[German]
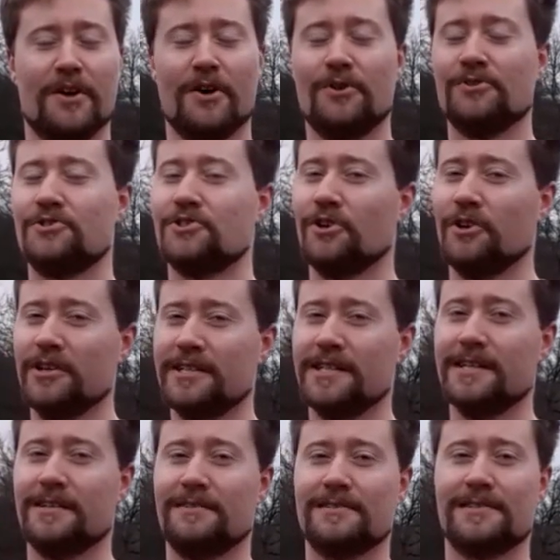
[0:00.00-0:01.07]
Und zur heutigen
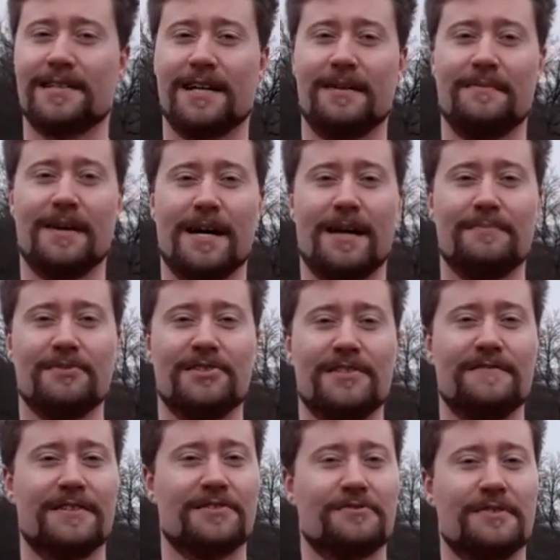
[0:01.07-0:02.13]
Ausgabe haben uns die
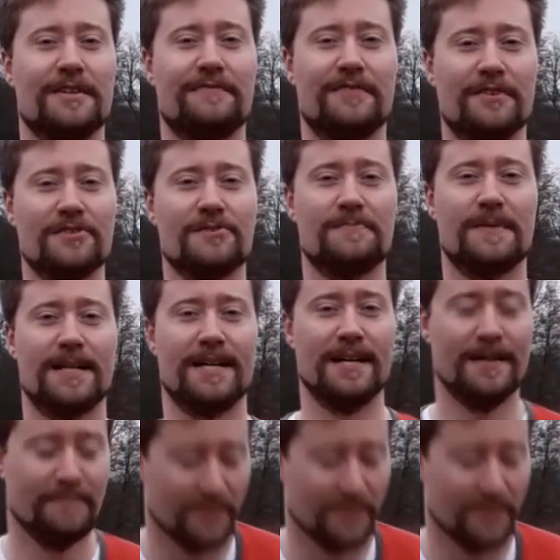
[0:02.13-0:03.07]
Walsroder Faustballer